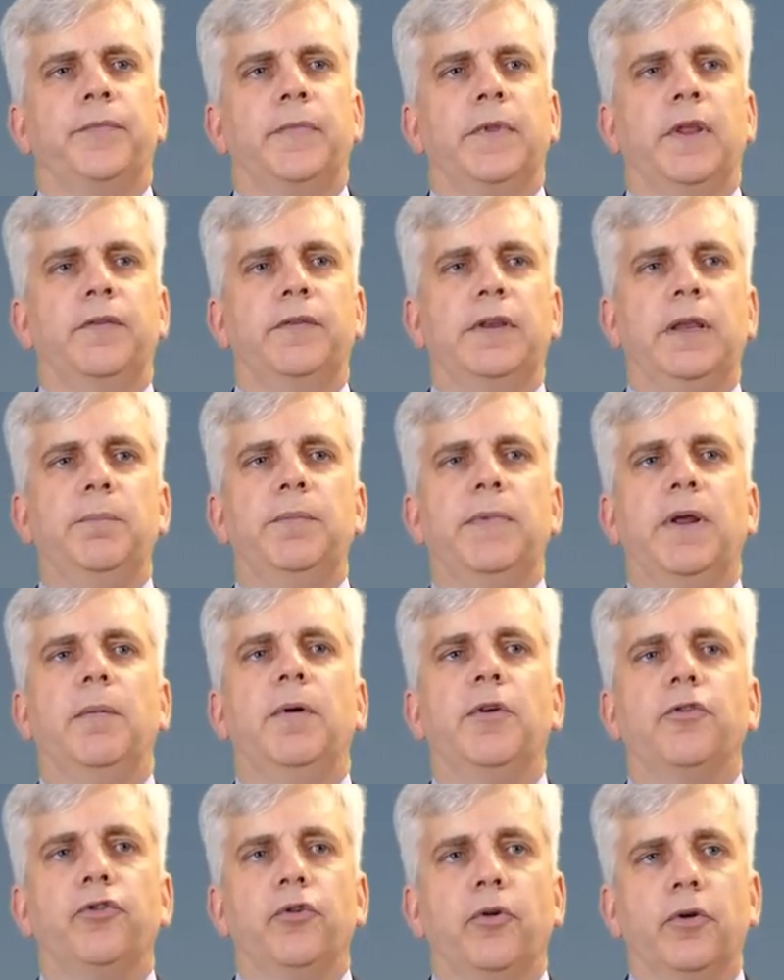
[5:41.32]
Es gibt
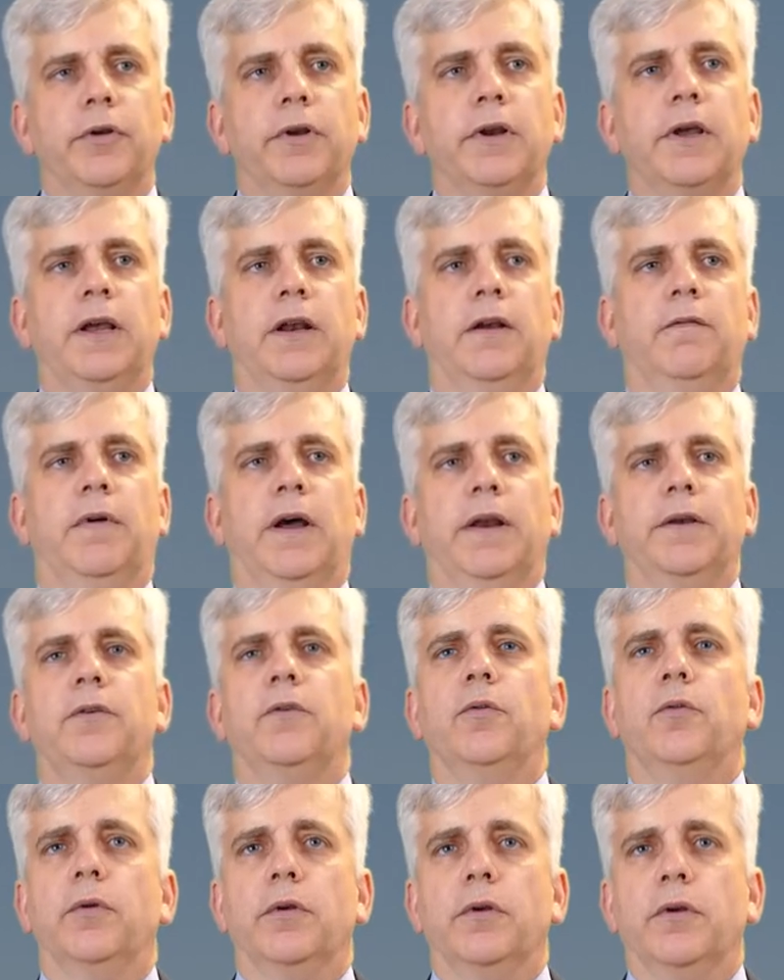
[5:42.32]
aber schon relevante
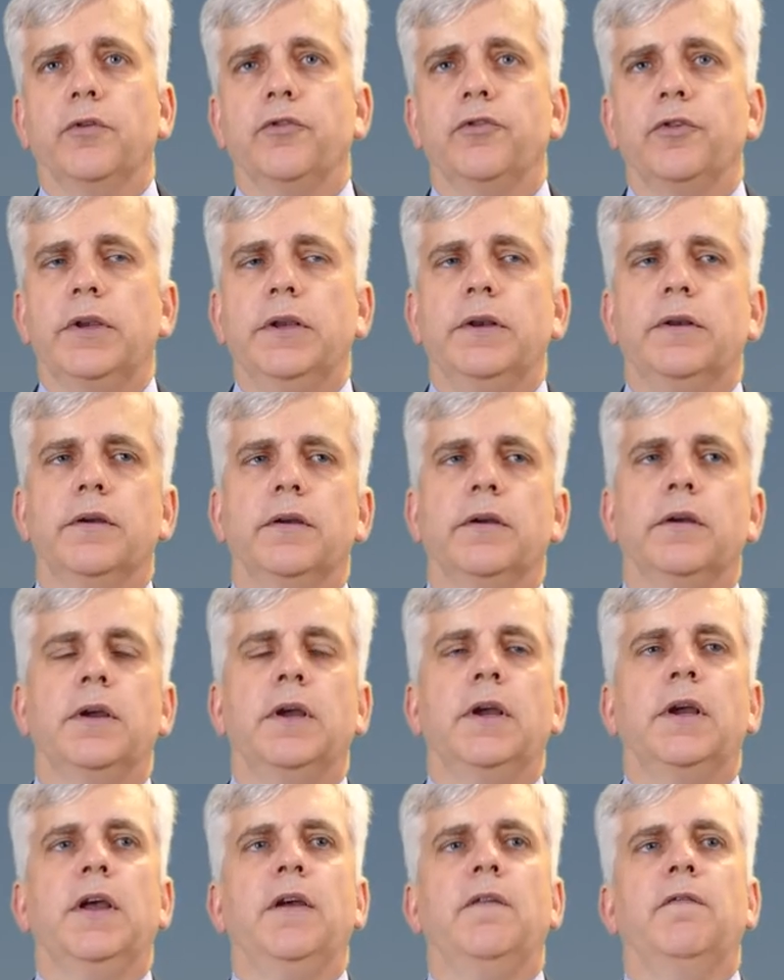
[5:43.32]
Unterschiede,
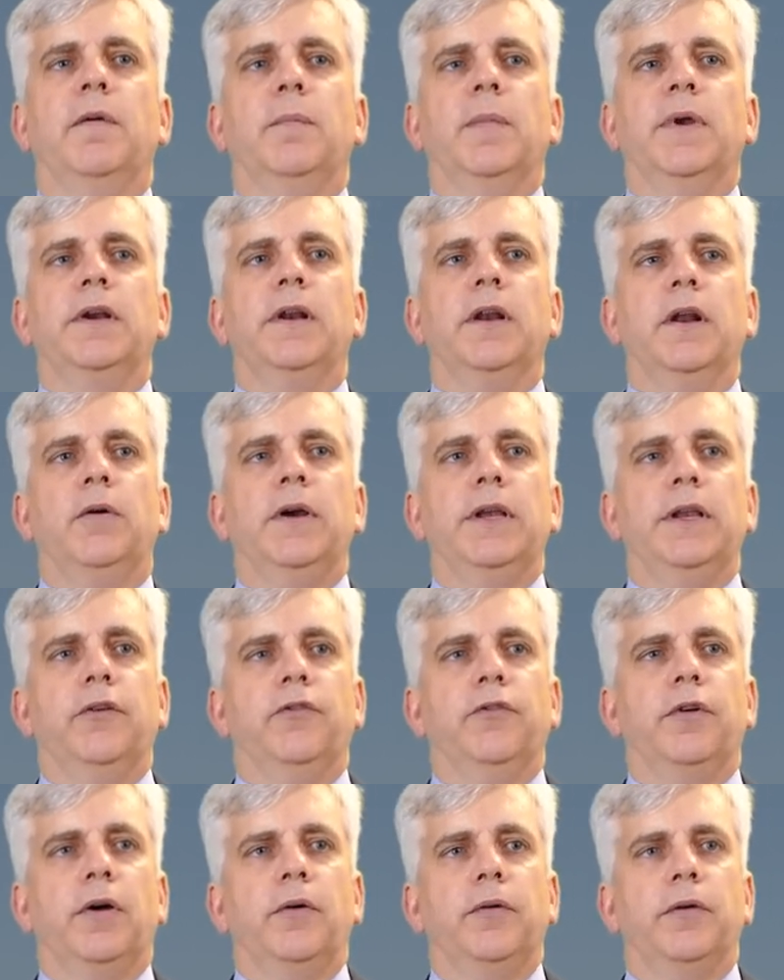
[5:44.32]
wenn man genauer
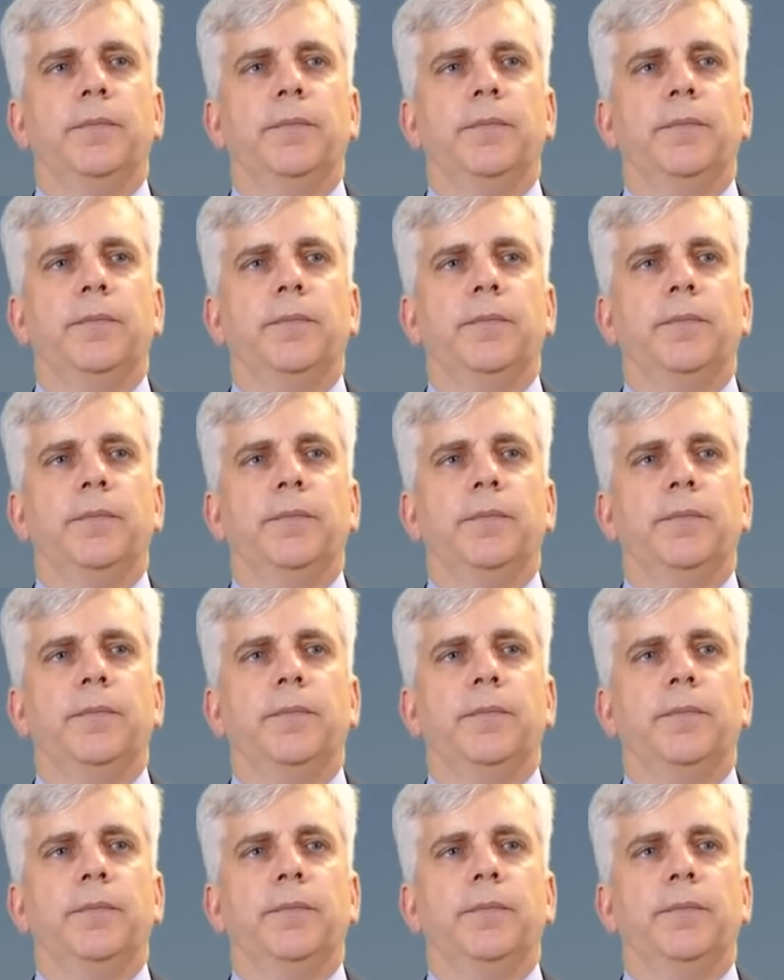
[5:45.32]
hinschaut.